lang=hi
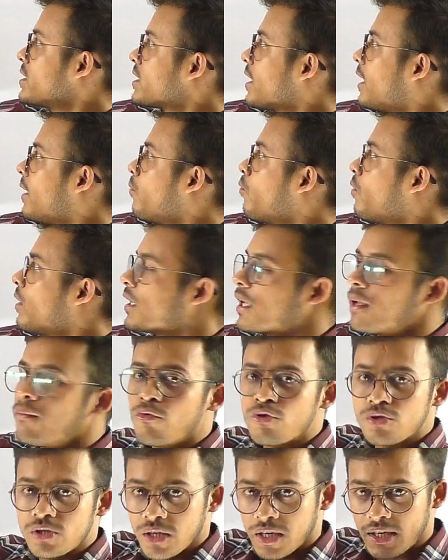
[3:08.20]
इस M1 के
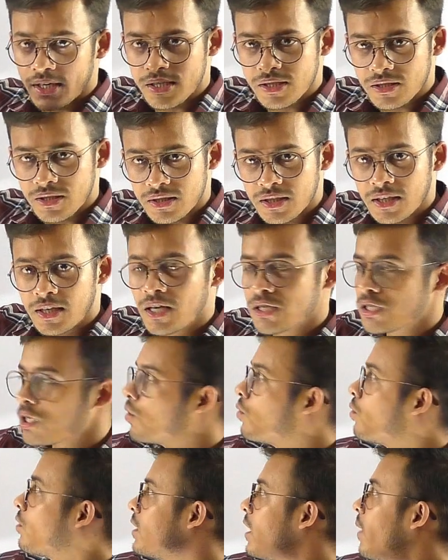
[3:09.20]
मोशन के डिस्कस करना
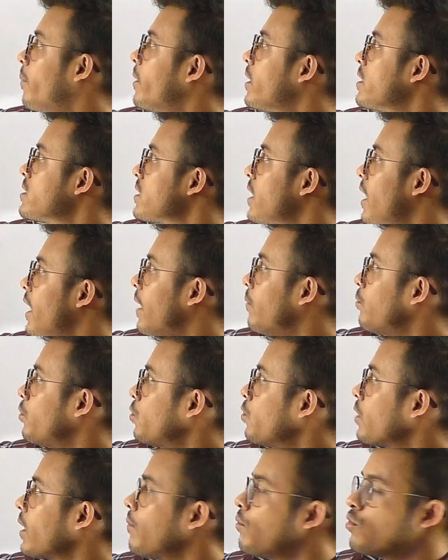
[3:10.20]
चाहूँ या फिर इस
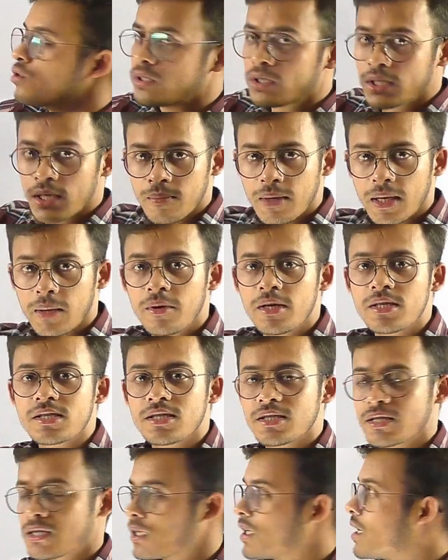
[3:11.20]
M2 के मोशन के बारे में
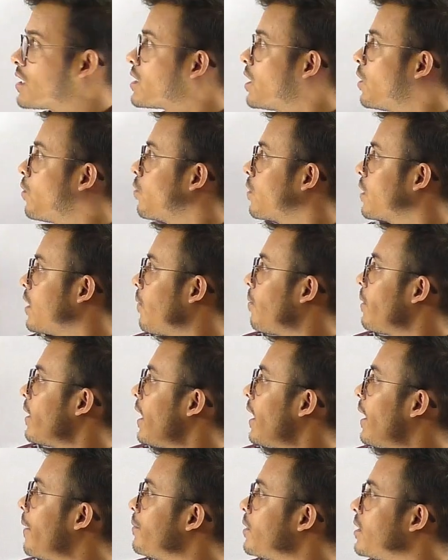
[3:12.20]
डिस्कस करना चाहूं या
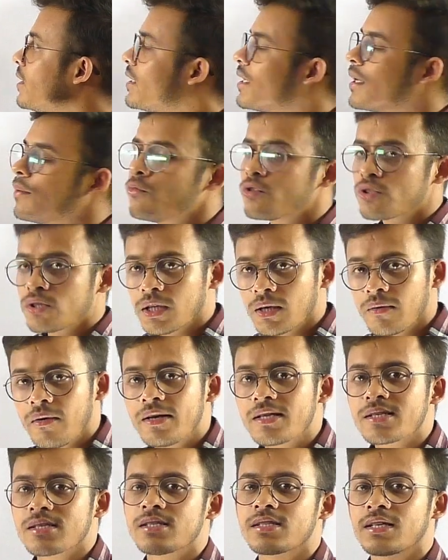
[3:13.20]
फिर M3 के मोशन के
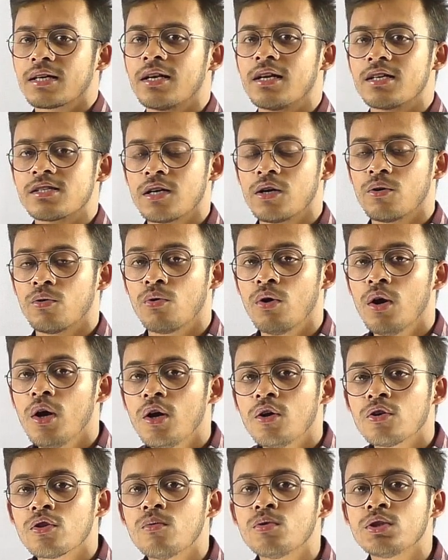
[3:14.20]
बारे में डिस्कस करना चाहूं
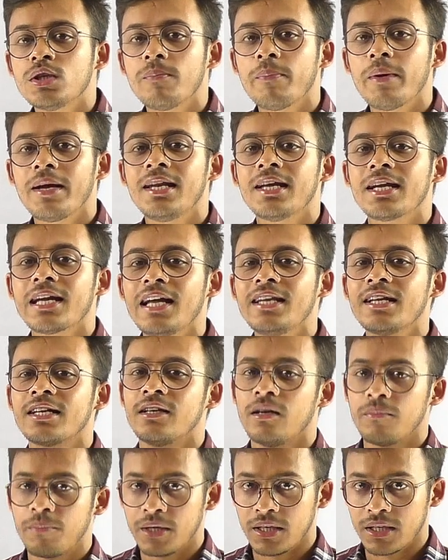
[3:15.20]
तो मुझे पहले क्या
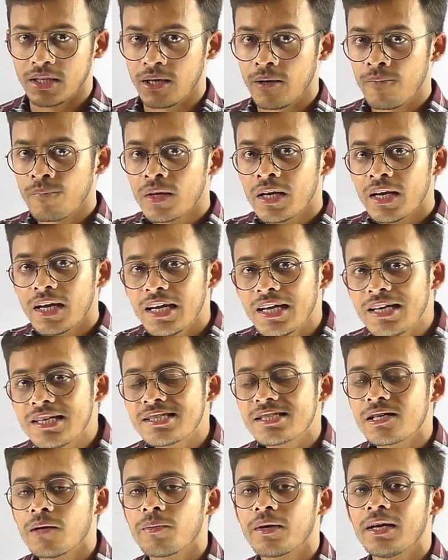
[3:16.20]
लिखनी पड़ेगी
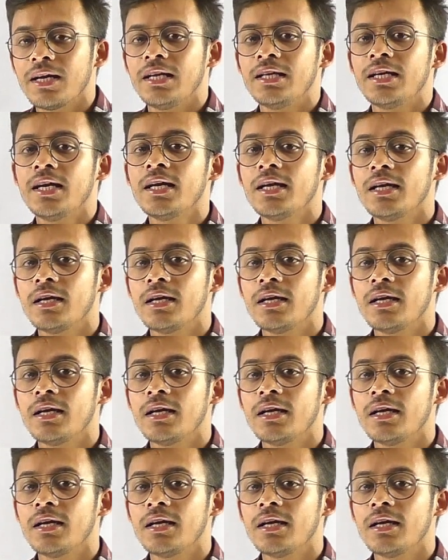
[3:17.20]
इन सब के लिए